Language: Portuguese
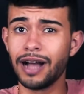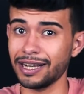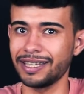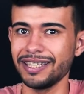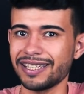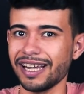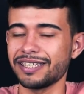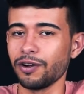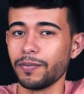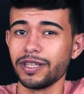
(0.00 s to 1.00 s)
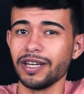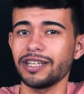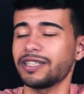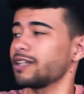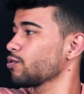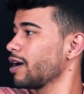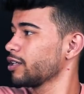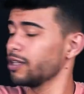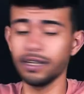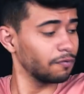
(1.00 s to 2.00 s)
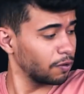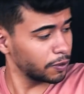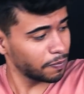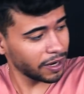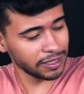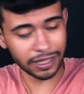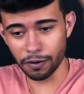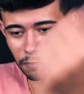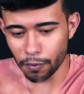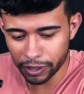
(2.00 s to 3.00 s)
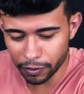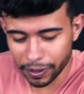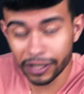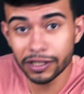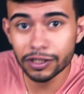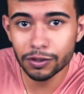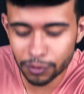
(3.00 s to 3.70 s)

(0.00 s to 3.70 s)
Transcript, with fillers: Aqui está essa obra de arte e tatuagem. Vamos esperar secar um pouquinho para a gente